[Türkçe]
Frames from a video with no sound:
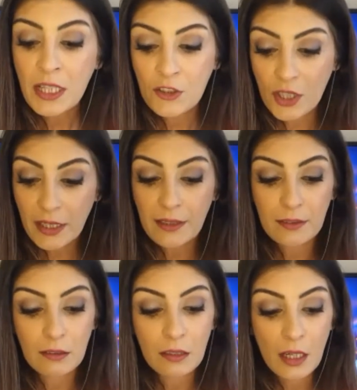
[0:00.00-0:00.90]

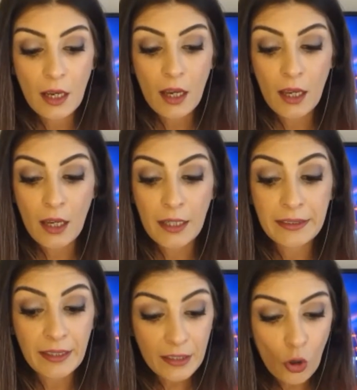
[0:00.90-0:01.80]
şirketin e,
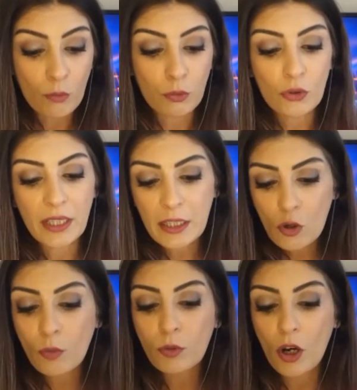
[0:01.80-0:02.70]
Yeni Doblo, Yeni
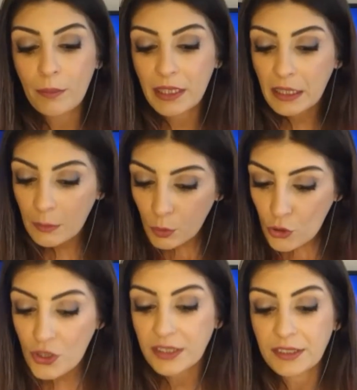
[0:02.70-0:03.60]
Doblo Amerika
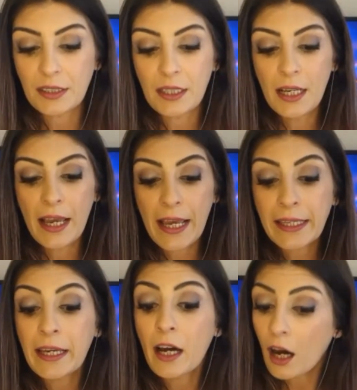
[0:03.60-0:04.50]
projesi, Egea